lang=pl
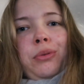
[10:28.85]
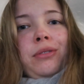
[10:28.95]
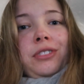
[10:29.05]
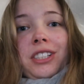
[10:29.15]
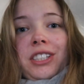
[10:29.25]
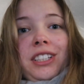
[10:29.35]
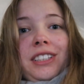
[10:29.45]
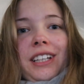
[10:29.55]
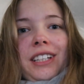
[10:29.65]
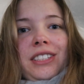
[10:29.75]
siłownię czy
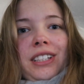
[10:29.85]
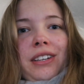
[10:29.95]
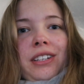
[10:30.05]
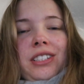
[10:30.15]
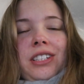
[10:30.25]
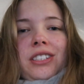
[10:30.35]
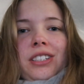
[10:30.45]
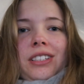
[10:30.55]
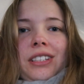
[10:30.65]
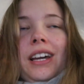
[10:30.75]
inne jakieś takie
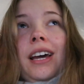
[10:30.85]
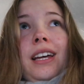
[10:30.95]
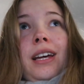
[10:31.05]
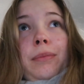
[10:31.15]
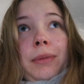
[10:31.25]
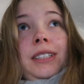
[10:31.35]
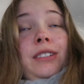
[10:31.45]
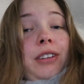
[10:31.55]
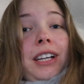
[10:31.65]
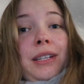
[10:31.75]
rzeczy i
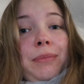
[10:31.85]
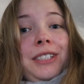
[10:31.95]
będzie fajnie,